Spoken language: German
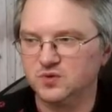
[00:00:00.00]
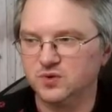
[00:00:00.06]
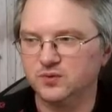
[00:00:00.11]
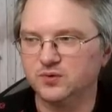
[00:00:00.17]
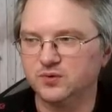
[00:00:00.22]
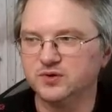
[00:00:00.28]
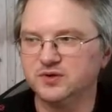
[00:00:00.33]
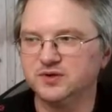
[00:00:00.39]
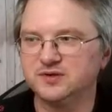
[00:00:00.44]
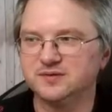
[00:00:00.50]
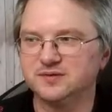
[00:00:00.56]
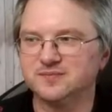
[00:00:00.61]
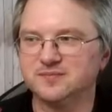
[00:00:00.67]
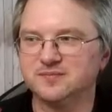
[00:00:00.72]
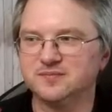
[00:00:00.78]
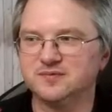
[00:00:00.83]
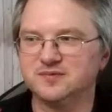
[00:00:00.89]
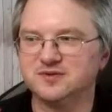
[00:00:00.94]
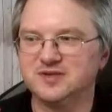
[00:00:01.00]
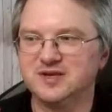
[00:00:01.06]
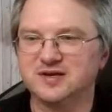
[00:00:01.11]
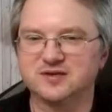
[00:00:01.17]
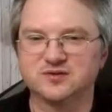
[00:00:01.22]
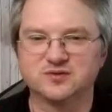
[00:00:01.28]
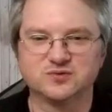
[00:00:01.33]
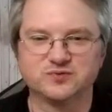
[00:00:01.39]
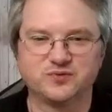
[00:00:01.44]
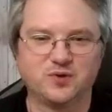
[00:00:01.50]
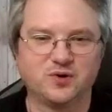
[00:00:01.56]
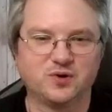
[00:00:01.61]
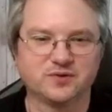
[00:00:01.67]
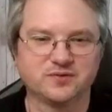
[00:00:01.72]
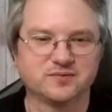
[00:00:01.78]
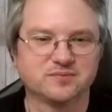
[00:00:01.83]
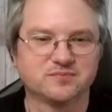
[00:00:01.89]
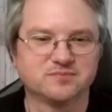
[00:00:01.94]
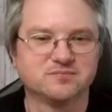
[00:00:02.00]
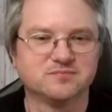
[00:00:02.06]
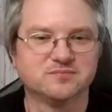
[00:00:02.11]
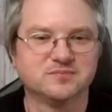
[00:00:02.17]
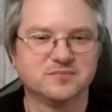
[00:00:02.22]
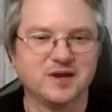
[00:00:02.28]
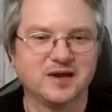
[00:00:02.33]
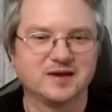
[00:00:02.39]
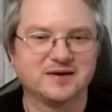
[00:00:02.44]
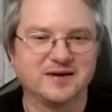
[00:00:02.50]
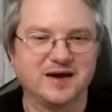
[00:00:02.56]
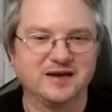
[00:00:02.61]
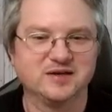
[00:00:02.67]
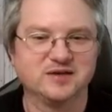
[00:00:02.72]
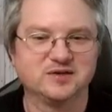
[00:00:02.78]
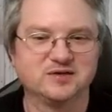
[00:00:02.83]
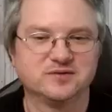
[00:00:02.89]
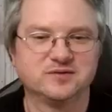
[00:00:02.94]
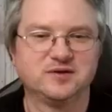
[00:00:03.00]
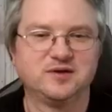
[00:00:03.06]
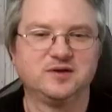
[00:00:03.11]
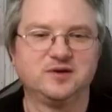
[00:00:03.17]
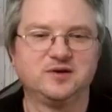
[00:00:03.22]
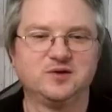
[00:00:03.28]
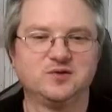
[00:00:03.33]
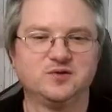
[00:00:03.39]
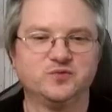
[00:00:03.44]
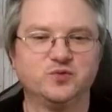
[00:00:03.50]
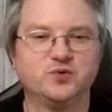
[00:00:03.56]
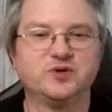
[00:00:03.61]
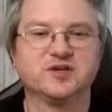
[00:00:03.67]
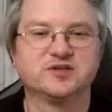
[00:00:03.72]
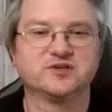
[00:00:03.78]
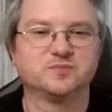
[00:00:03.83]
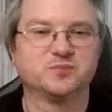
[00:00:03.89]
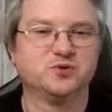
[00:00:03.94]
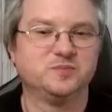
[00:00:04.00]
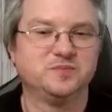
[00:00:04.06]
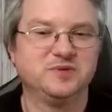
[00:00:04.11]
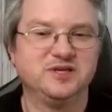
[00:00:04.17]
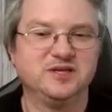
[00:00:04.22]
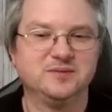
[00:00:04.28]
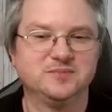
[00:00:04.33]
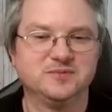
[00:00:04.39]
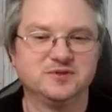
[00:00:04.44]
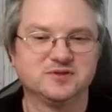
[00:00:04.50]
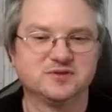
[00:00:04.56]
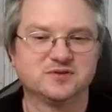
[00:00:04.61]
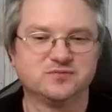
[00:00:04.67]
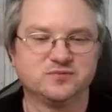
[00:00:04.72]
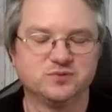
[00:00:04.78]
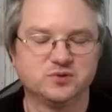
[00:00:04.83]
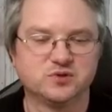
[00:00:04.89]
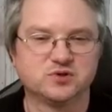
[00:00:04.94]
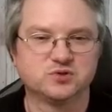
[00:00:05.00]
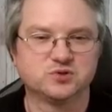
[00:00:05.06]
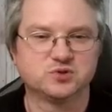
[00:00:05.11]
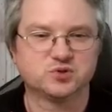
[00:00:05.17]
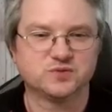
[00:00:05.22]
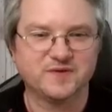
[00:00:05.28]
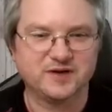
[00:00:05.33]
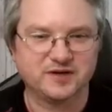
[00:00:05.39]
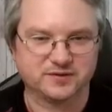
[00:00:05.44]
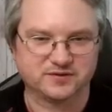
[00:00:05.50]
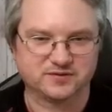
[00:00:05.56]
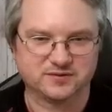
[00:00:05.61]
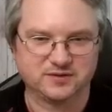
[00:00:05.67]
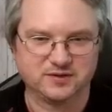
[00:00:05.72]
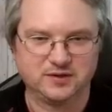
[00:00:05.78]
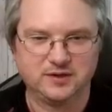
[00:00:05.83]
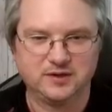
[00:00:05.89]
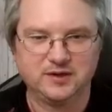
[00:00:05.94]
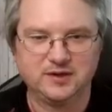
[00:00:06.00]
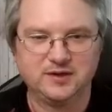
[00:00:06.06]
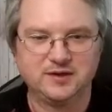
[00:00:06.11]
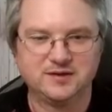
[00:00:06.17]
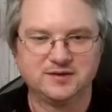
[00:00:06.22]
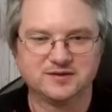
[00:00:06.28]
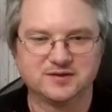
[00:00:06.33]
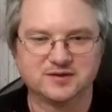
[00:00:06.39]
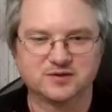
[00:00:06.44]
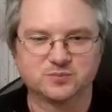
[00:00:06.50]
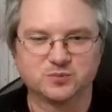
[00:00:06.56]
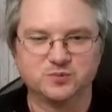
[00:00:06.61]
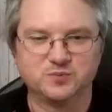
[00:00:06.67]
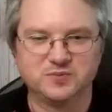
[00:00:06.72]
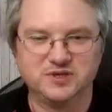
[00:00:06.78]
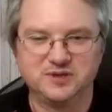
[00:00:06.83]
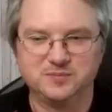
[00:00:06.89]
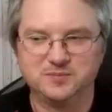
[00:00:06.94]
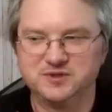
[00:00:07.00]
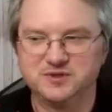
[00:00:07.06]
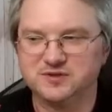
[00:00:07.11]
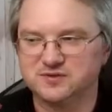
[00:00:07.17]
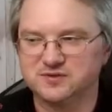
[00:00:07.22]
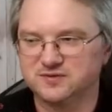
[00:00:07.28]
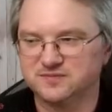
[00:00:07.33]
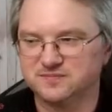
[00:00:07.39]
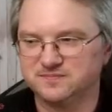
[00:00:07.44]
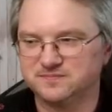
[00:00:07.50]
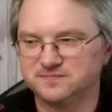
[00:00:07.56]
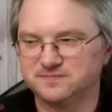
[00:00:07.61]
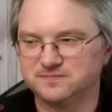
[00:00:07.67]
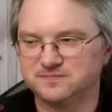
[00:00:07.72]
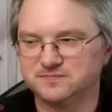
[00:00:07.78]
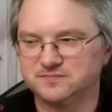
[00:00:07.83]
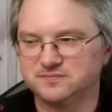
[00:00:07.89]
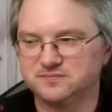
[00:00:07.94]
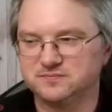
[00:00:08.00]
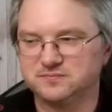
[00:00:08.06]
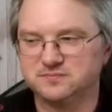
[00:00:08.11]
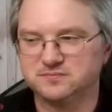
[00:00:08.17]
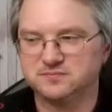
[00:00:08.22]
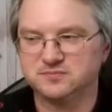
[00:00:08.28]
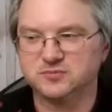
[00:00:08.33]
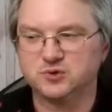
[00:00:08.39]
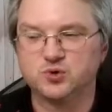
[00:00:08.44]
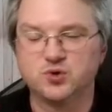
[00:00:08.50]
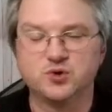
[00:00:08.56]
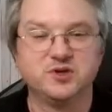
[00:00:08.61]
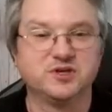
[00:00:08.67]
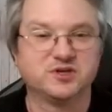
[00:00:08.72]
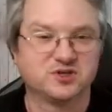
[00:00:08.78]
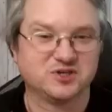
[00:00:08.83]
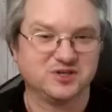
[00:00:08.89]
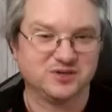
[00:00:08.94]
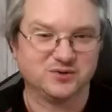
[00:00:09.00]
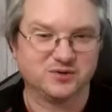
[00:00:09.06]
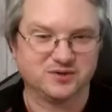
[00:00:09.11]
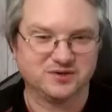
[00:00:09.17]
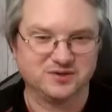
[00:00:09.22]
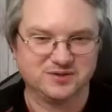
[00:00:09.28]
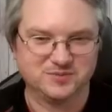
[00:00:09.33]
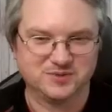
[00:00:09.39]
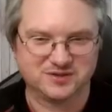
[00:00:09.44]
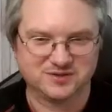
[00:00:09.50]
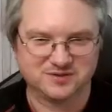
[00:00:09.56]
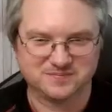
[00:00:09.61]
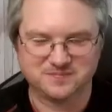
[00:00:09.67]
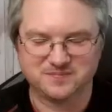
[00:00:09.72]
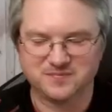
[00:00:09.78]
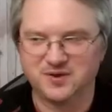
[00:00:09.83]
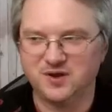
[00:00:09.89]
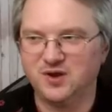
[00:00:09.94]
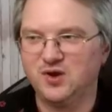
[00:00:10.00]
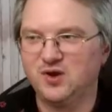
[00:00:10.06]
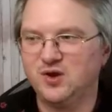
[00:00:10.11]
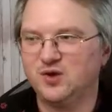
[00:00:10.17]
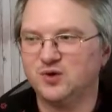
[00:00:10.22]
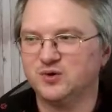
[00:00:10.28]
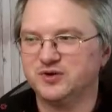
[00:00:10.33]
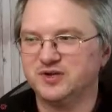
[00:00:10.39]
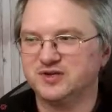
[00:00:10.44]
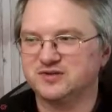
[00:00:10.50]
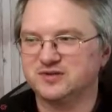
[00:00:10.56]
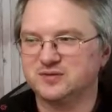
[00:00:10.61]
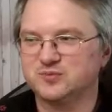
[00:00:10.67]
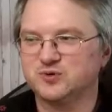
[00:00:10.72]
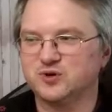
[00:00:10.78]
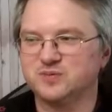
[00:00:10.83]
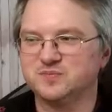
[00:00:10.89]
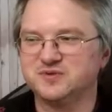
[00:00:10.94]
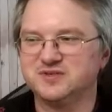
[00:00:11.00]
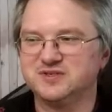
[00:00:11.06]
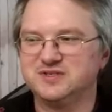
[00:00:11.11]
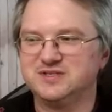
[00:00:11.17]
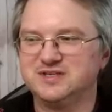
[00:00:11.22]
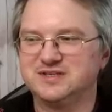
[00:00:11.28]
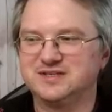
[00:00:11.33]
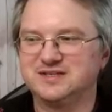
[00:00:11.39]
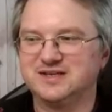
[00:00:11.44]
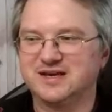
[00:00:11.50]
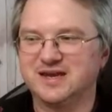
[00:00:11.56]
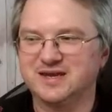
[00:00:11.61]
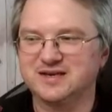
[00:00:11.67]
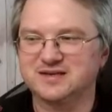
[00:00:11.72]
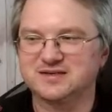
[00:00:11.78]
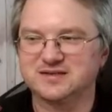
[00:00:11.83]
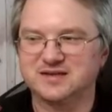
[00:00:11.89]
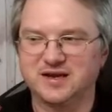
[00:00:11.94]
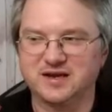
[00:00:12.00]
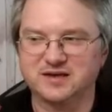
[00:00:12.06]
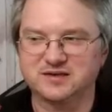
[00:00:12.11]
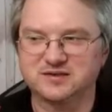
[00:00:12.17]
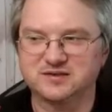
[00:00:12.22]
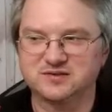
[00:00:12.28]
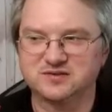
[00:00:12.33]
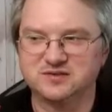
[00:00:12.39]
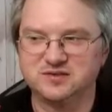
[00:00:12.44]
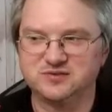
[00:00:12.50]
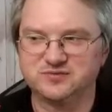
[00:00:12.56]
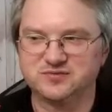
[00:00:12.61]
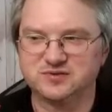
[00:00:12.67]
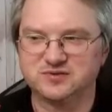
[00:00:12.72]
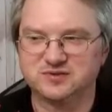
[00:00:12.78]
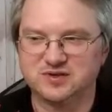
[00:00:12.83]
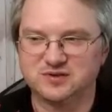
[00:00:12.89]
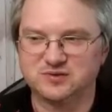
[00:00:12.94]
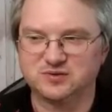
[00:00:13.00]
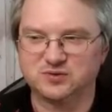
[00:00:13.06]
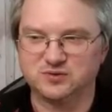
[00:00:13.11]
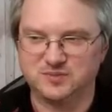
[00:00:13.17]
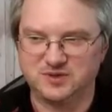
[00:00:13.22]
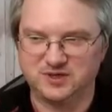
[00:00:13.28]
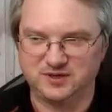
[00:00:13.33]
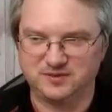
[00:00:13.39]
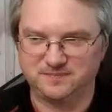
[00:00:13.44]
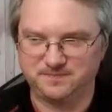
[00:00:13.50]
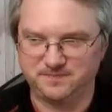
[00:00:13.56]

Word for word: Und sie hat sofort erkannt, wo das Problem ist für Schwarz. Das Problem ist, König steht noch in der Mitte. Und deshalb kommt sie hier direkt aggressiv im Zentrum an.